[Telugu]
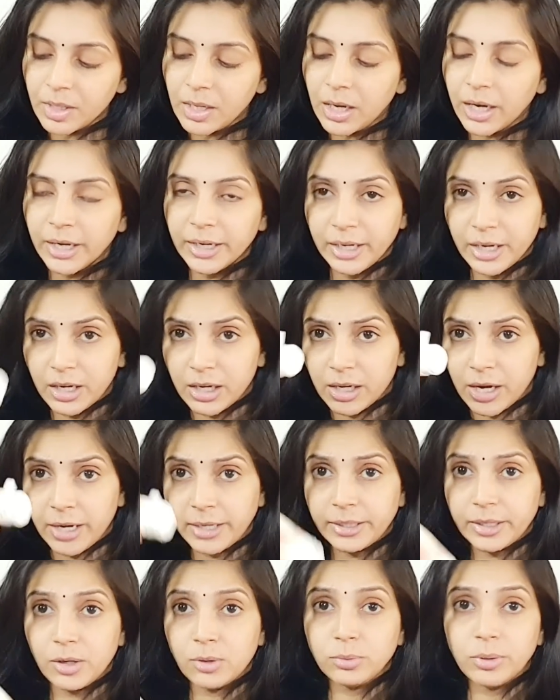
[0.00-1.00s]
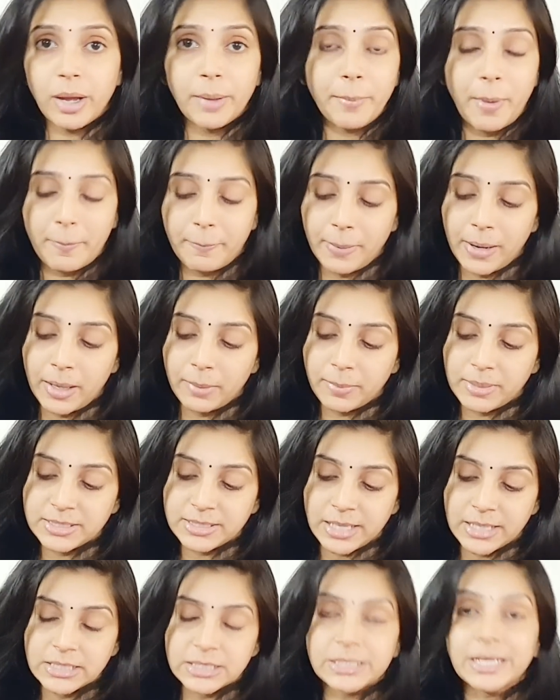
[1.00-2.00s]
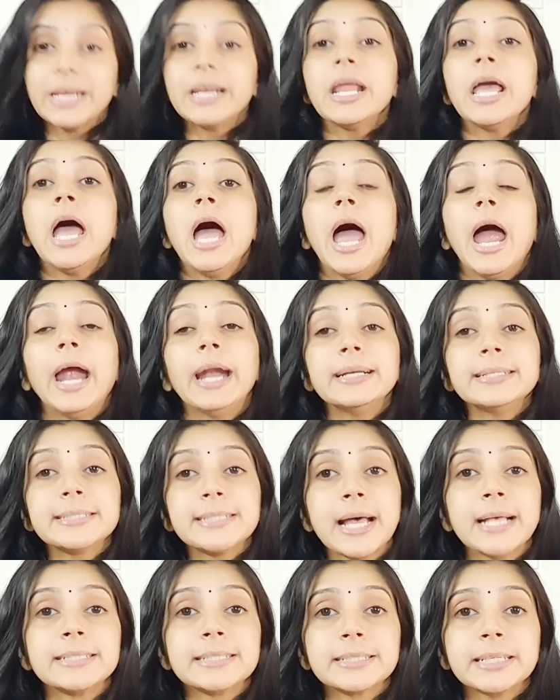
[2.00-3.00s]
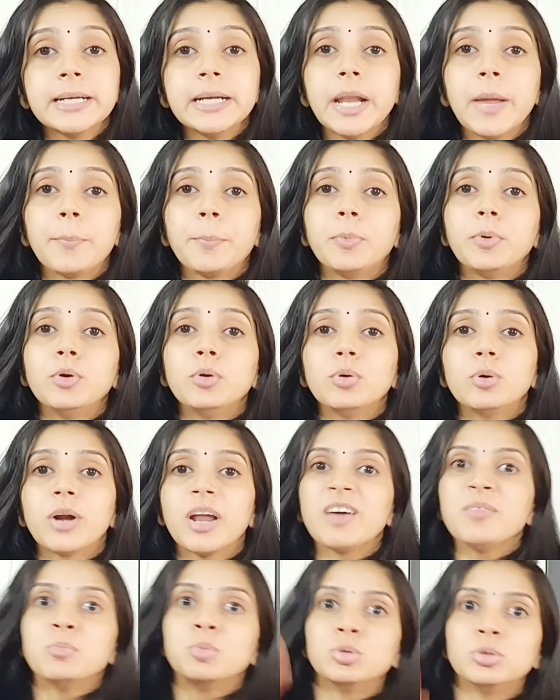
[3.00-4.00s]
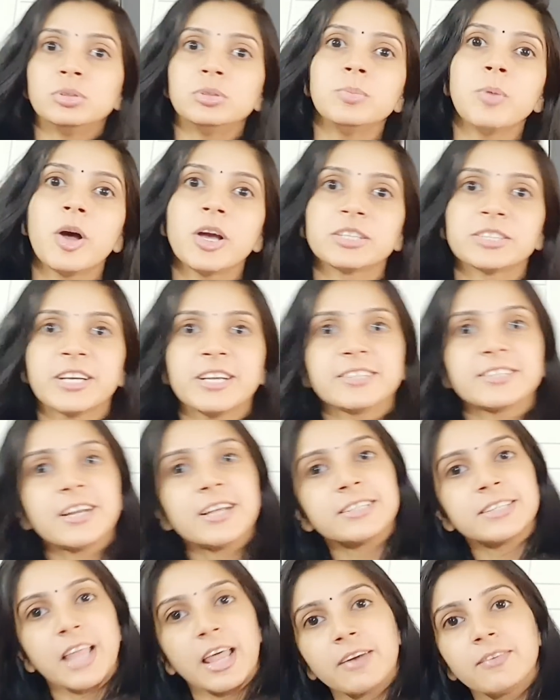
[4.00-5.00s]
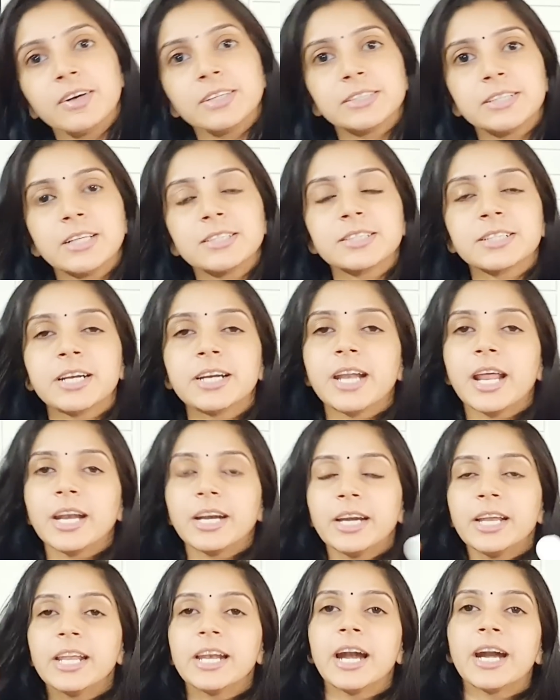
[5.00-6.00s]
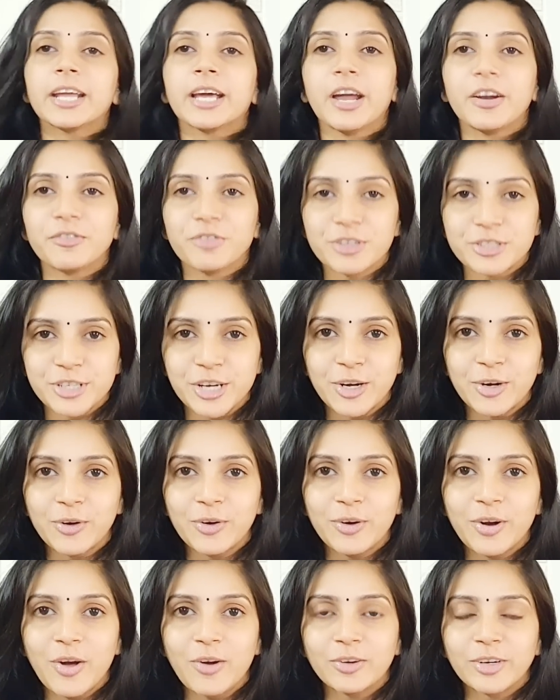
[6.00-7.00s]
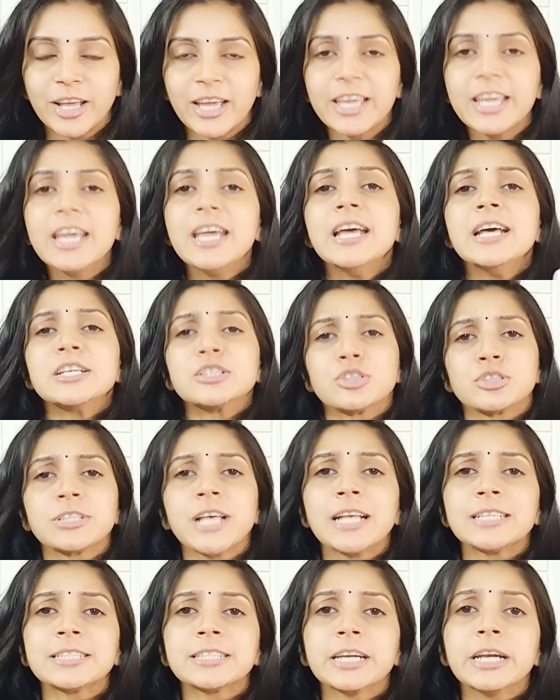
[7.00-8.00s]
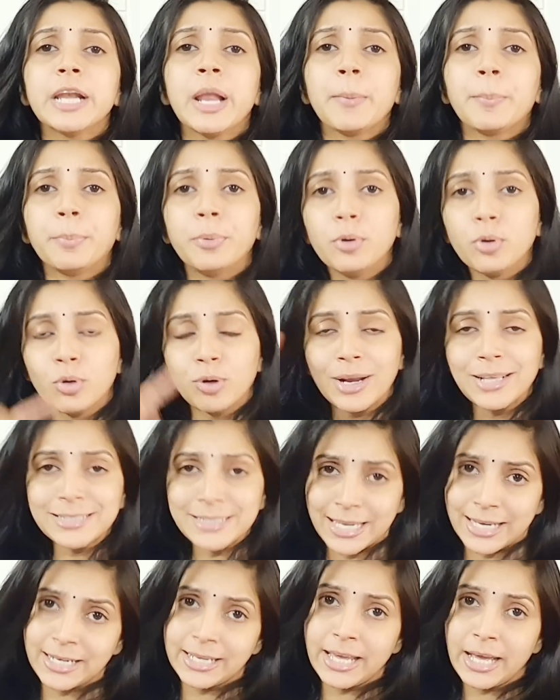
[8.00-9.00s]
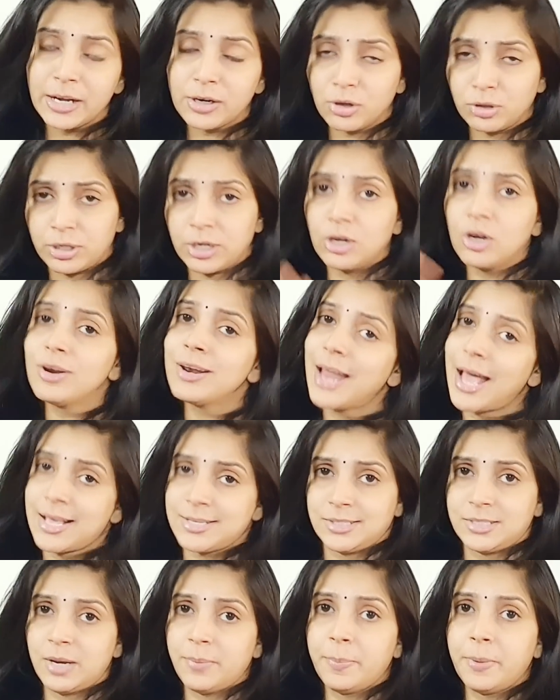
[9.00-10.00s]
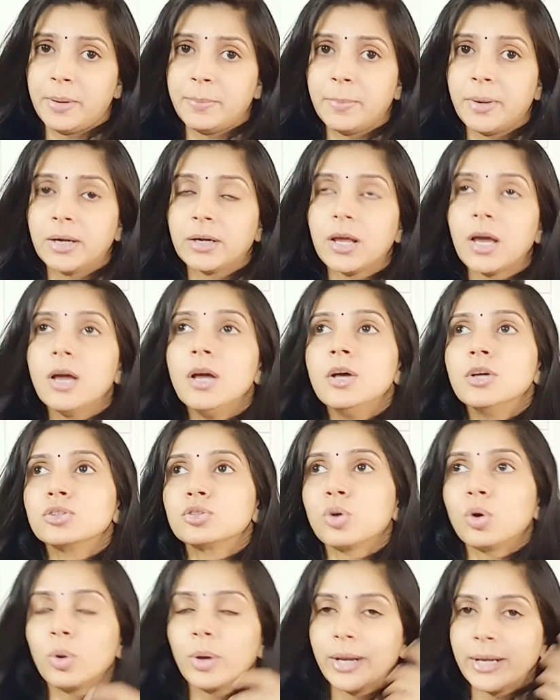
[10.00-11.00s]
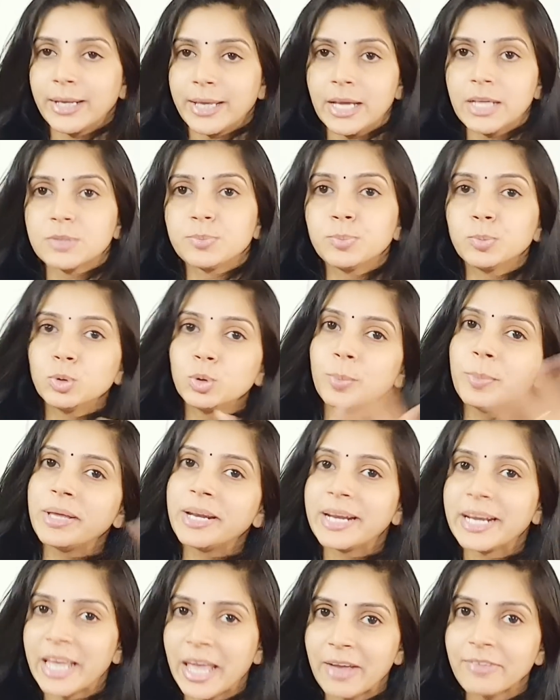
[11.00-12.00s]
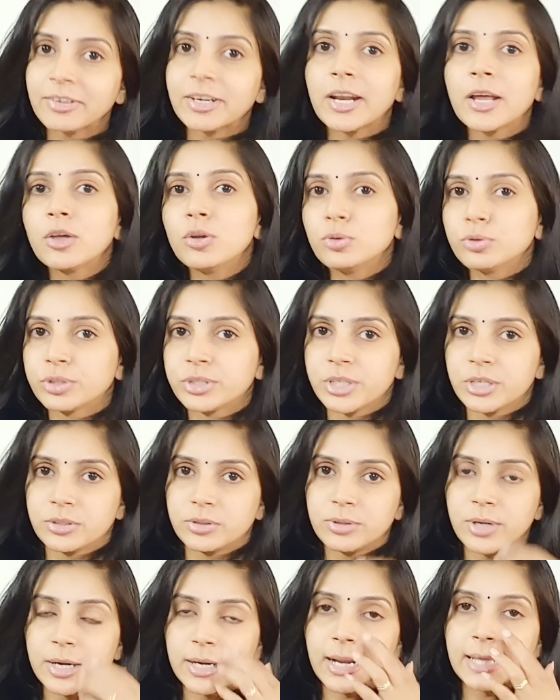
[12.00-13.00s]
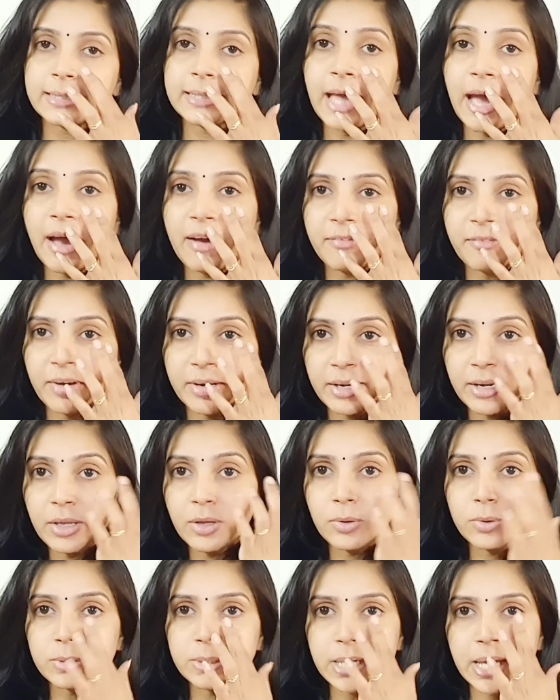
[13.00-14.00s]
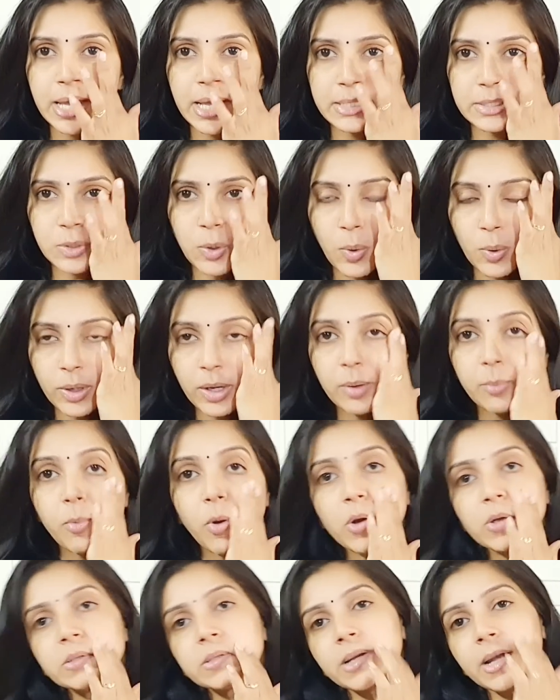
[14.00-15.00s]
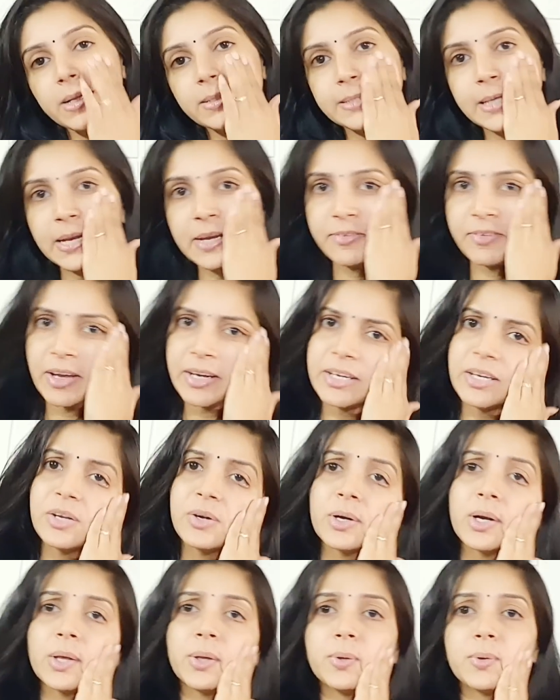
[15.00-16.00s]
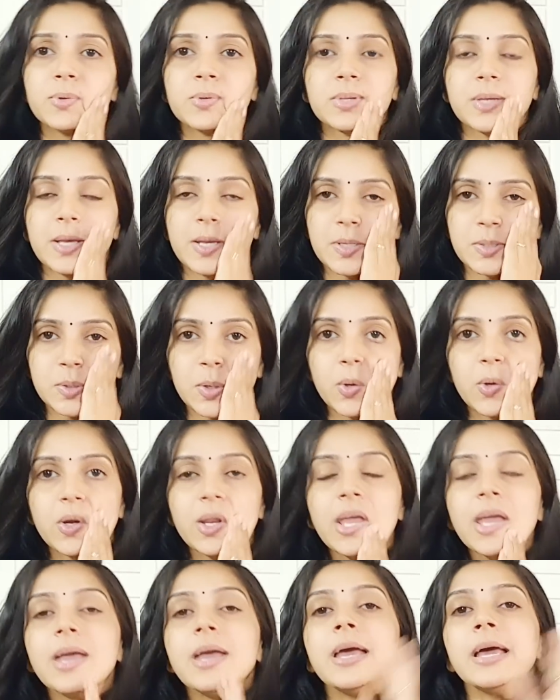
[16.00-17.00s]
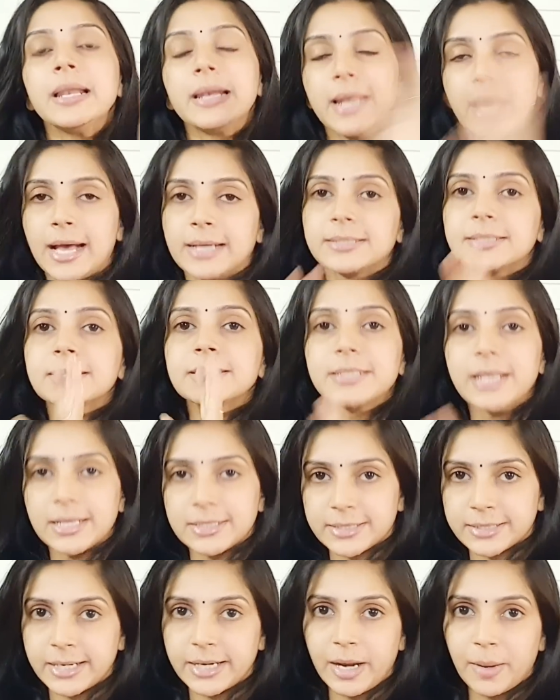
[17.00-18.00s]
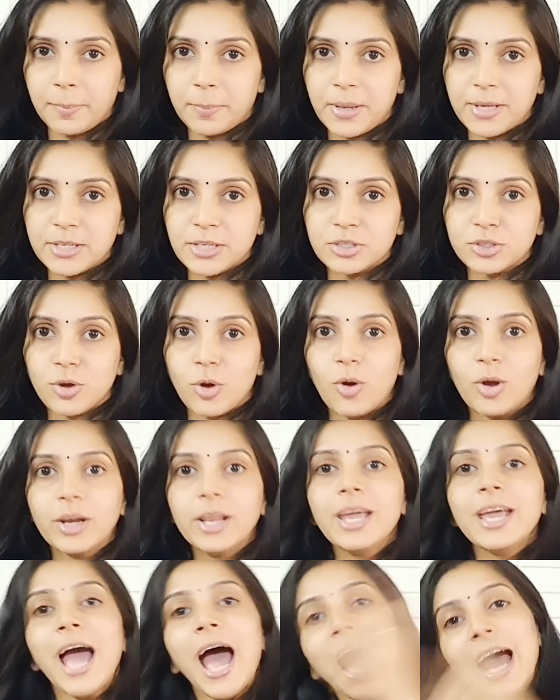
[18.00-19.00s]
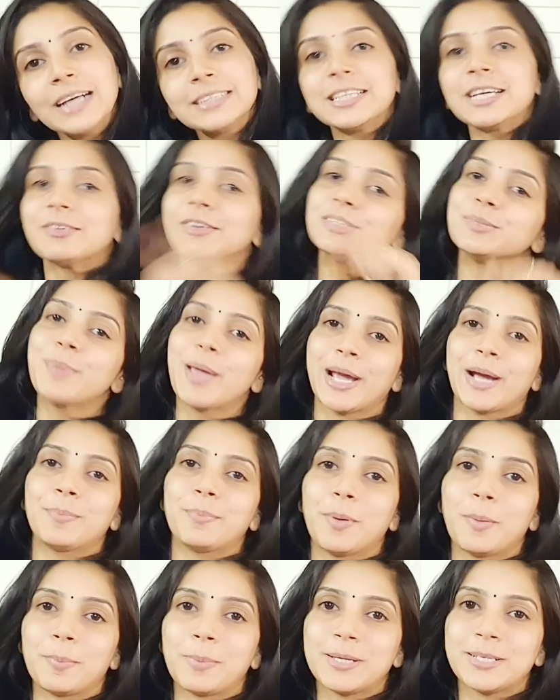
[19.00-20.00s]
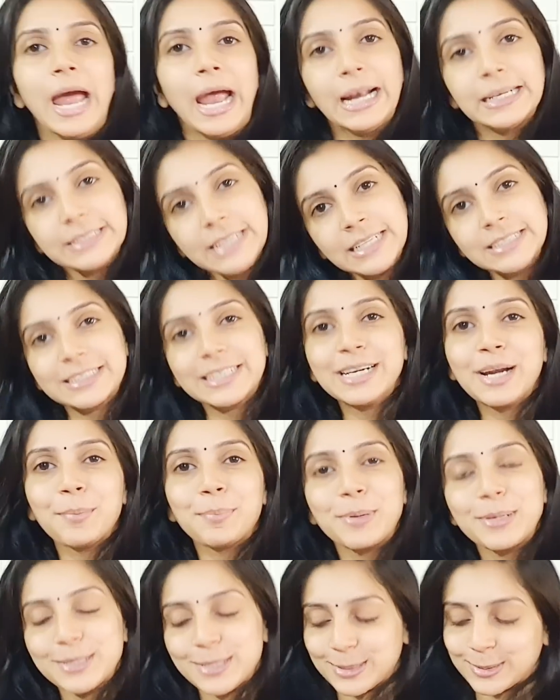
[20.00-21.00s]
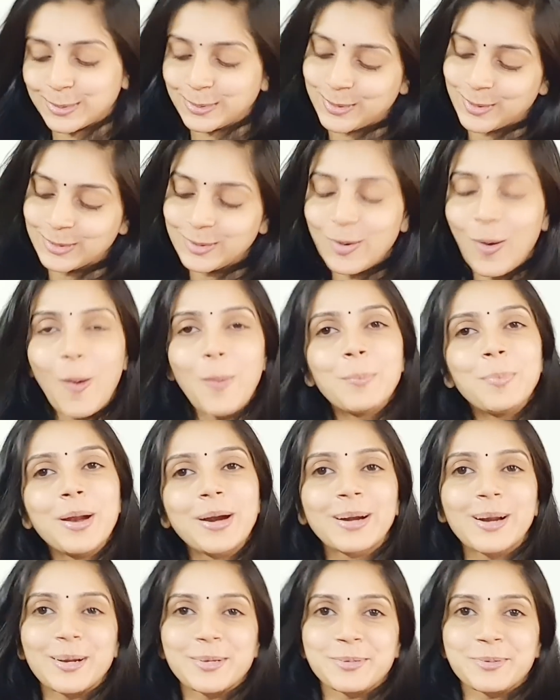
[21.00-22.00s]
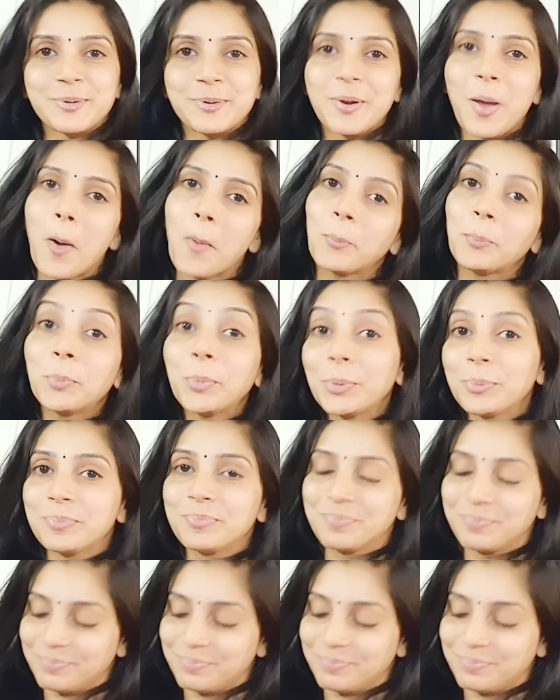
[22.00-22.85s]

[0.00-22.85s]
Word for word: అండ్ రైట్ నౌ ఐమ్ అప్లైయింగ్ మై సన్ స్క్రీన్ అండ్ సన్ స్క్రీన్ ఎప్పుడు కూడా ముందు మాయిశ్చరైజర్ తర్వాత సన్ స్క్రీన్ అని ఇలాంటి కన్ఫ్యూజన్లు కూడా ఉంటాయి సో సన్ స్క్రీన్ ఎప్పుడు కూడా స్కిన్ కేర్ రొటీన్లో లాస్ట్ స్టెప్ అనమాట సో ఇన్ కేస్ ముందు మీరు ఇంకేమన్నా యూస్ చేస్తున్నట్లయితే అవన్నీ యూస్ చేసేసుకొని మాయిశ్చరైజర్ ఇవన్నీ కూడా యూస్ చేసుకొని లాస్ట్కి సన్ స్క్రీన్ అప్లై చేసుకోవాలి ఆ తర్వాత మేకప్ అప్లై చేసుకోవాలి సన్ స్క్రీన్ అప్లై చేసుకున్న తర్వాత కాంపాక్ట్ రాసుకొని అప్పుడు